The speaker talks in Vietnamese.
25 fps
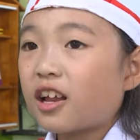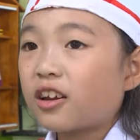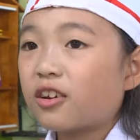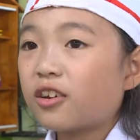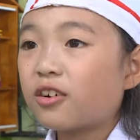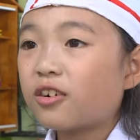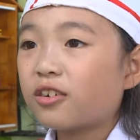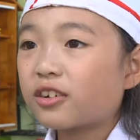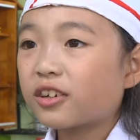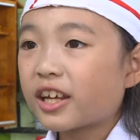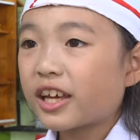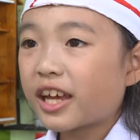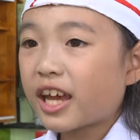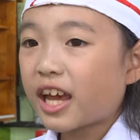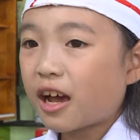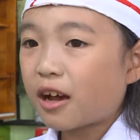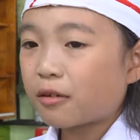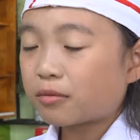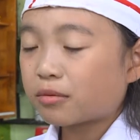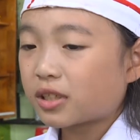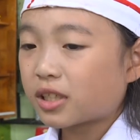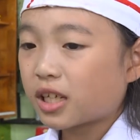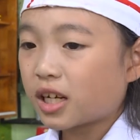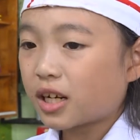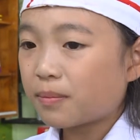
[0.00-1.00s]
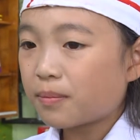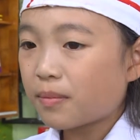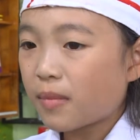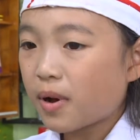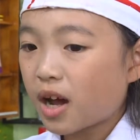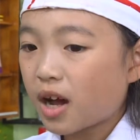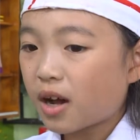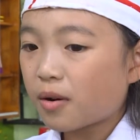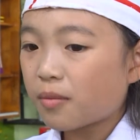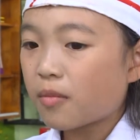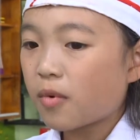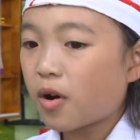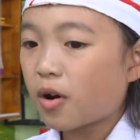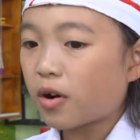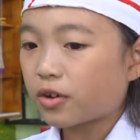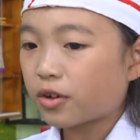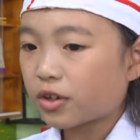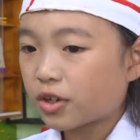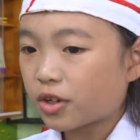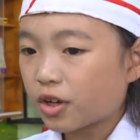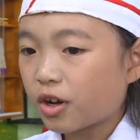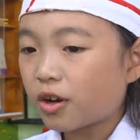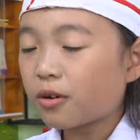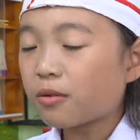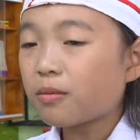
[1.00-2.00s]
luôn đi học sớm hơn
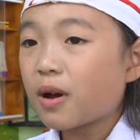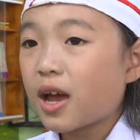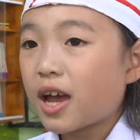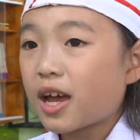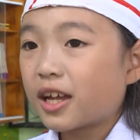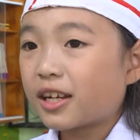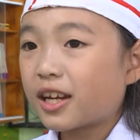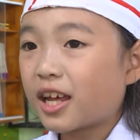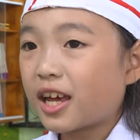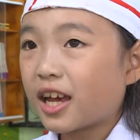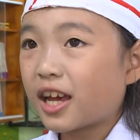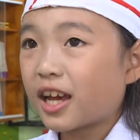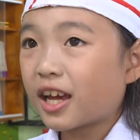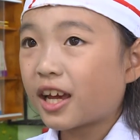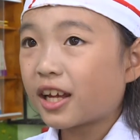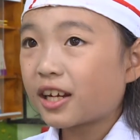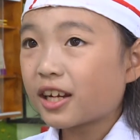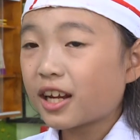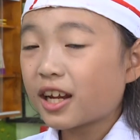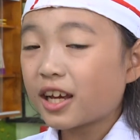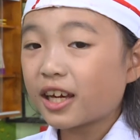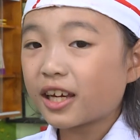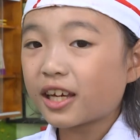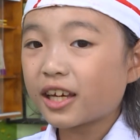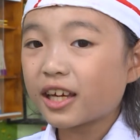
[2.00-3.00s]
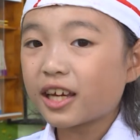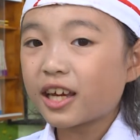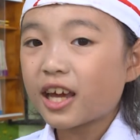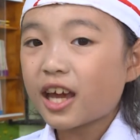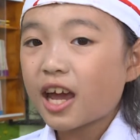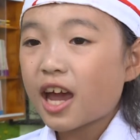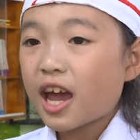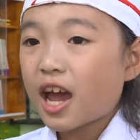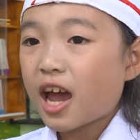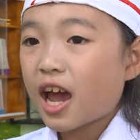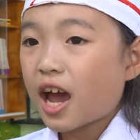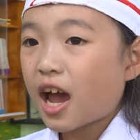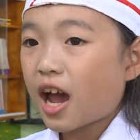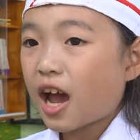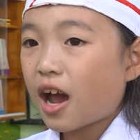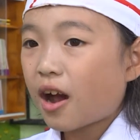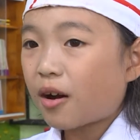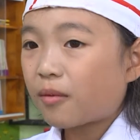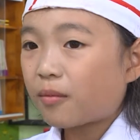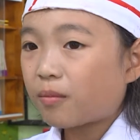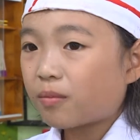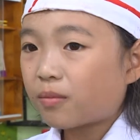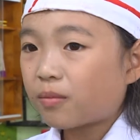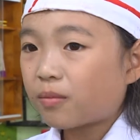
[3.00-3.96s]
một chút để đi học